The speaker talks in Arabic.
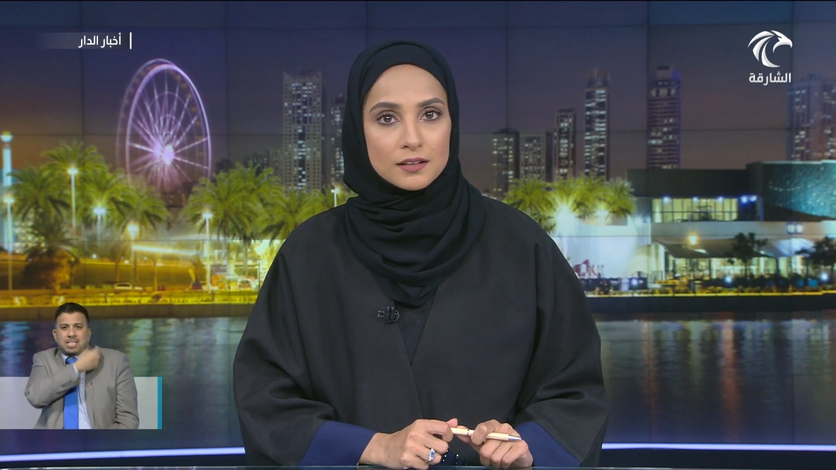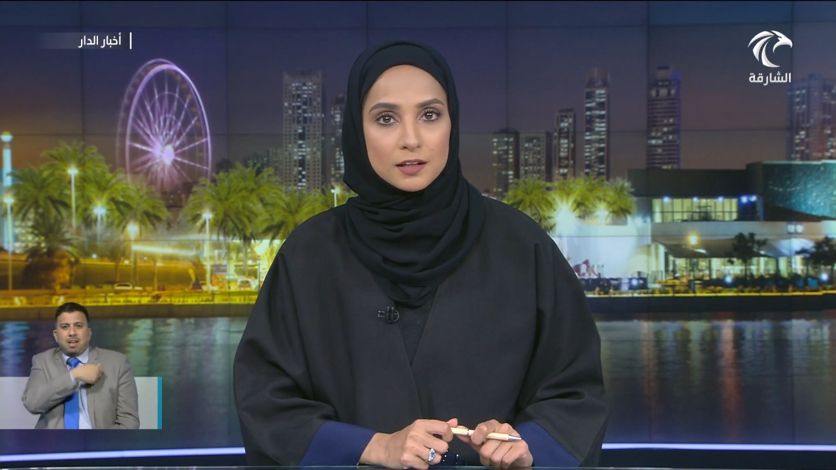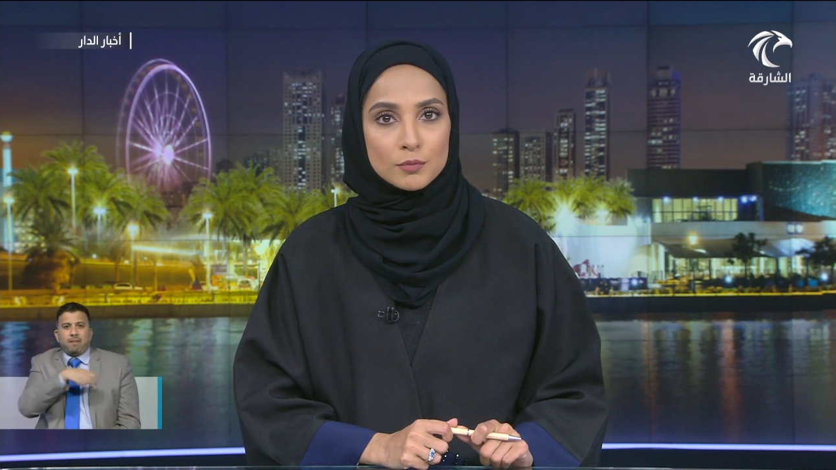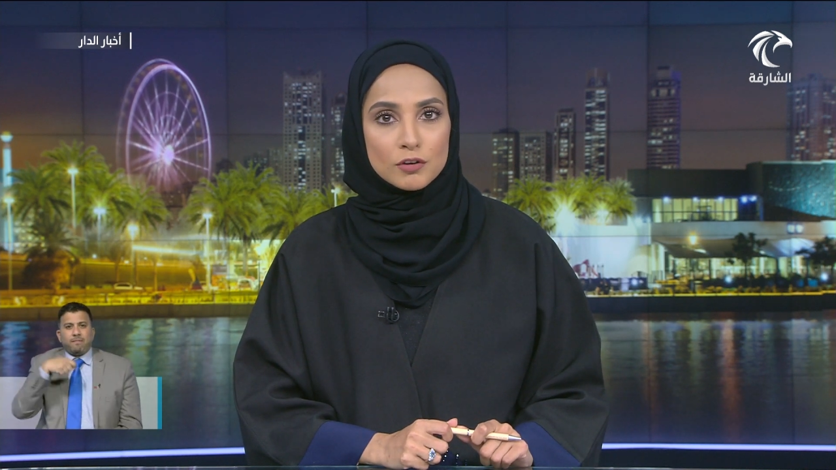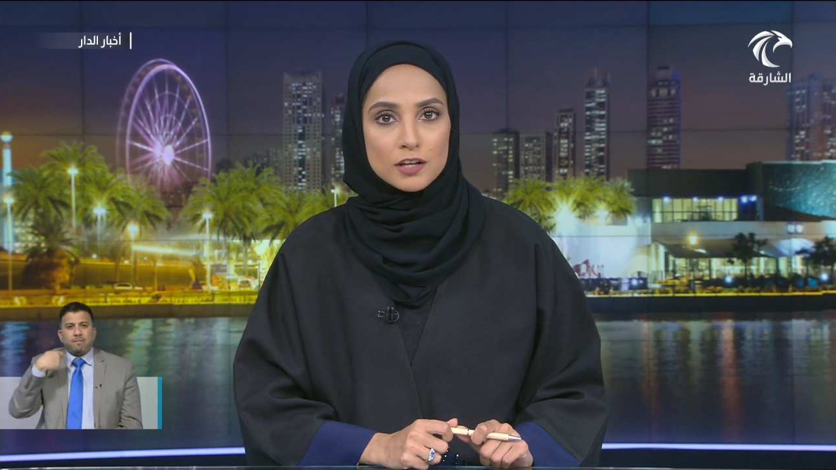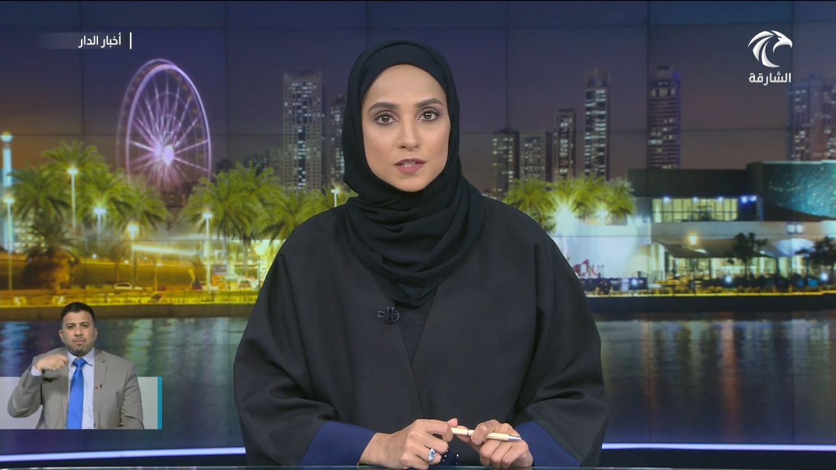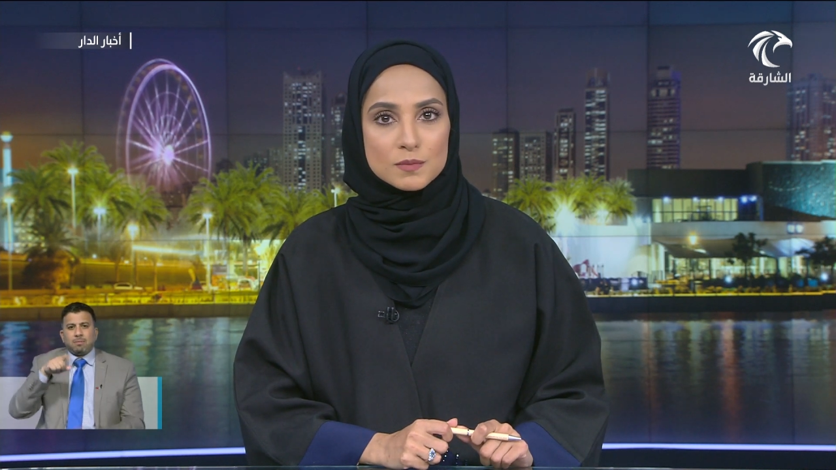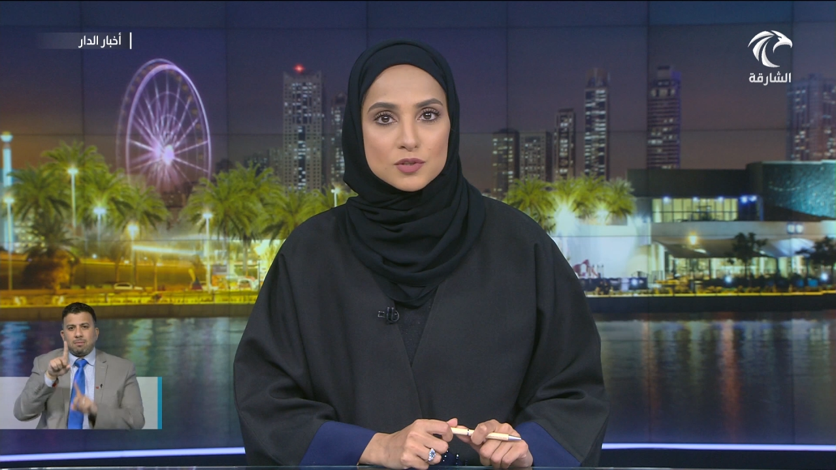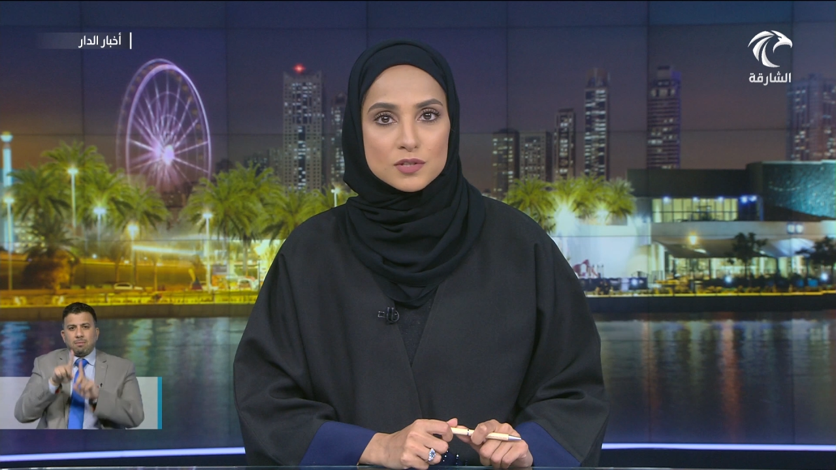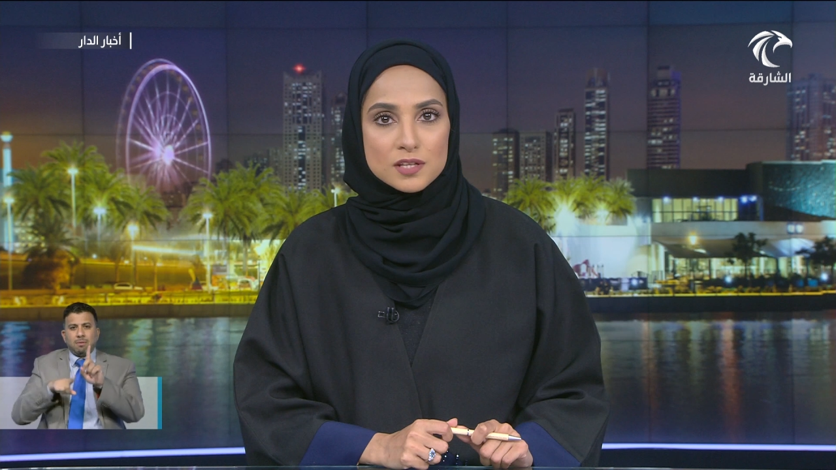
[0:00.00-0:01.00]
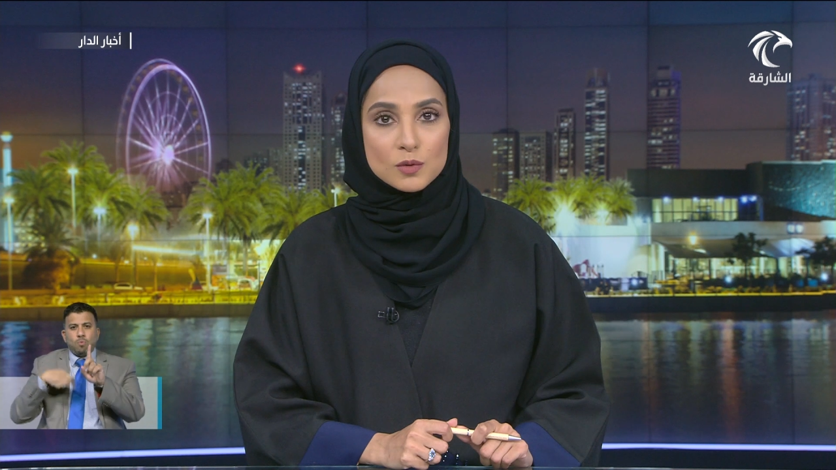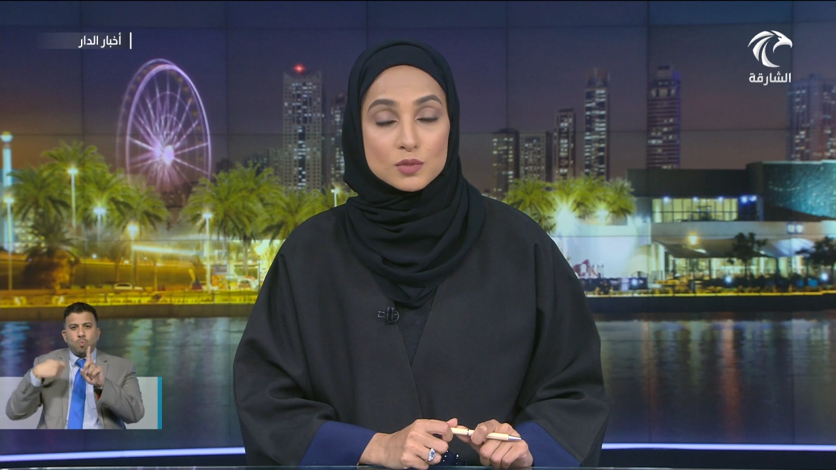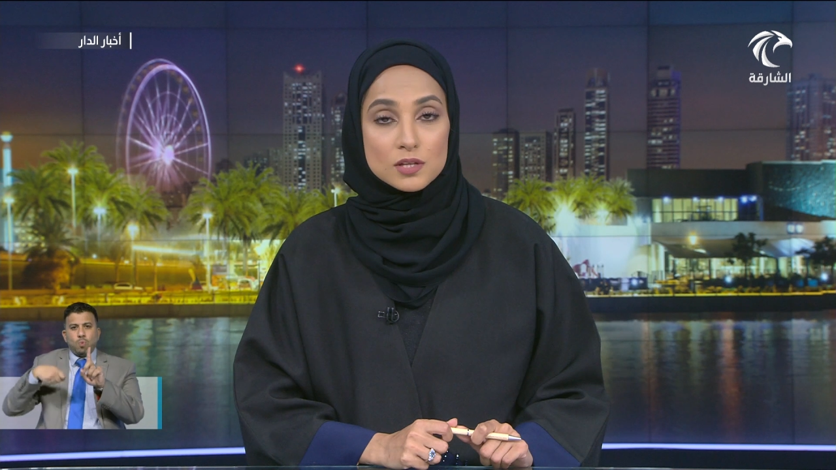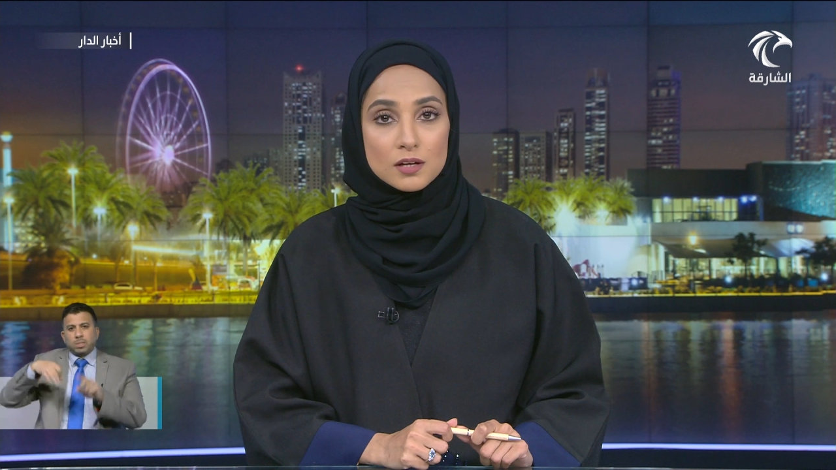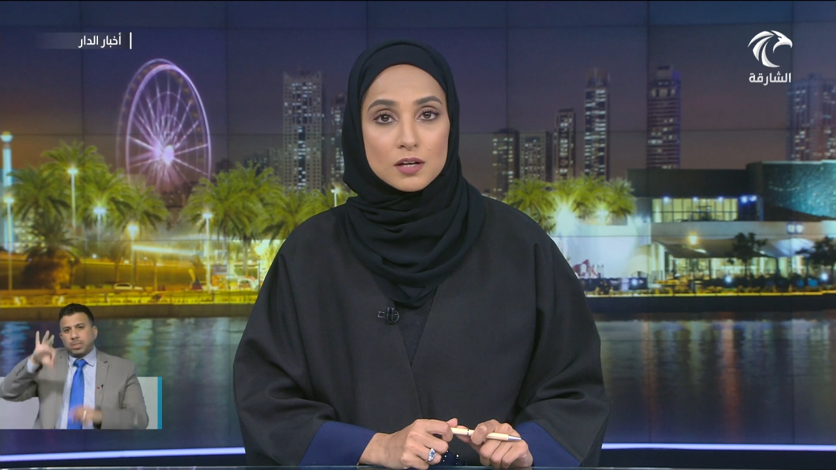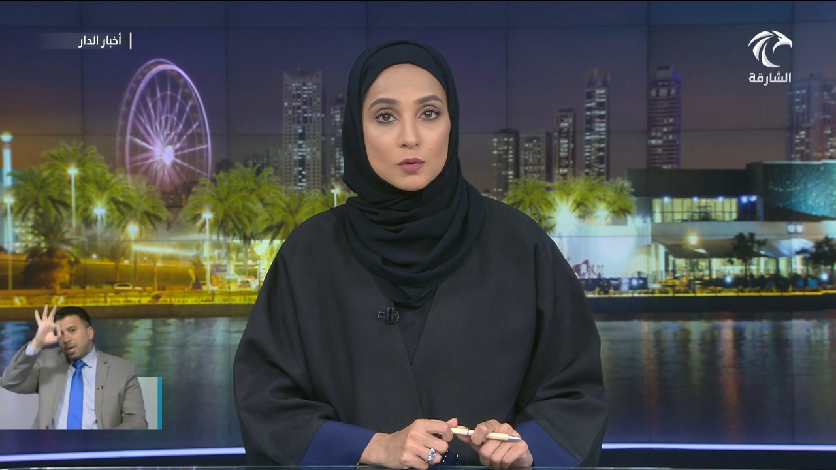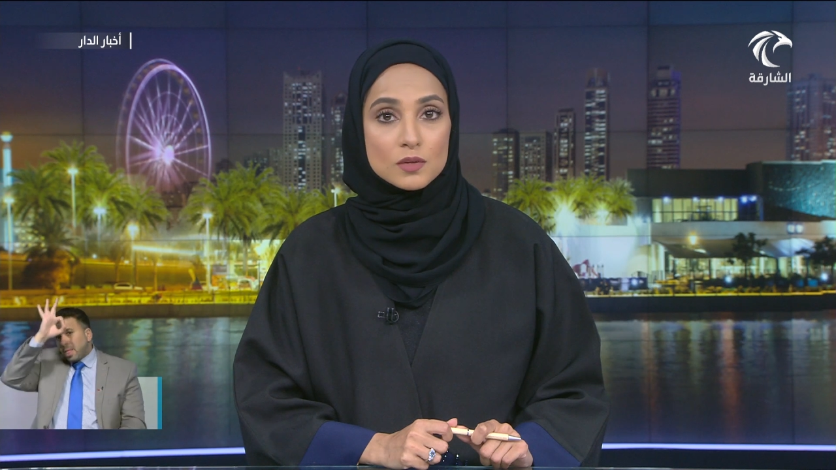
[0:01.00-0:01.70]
نائب رئيس مجلس الوزراء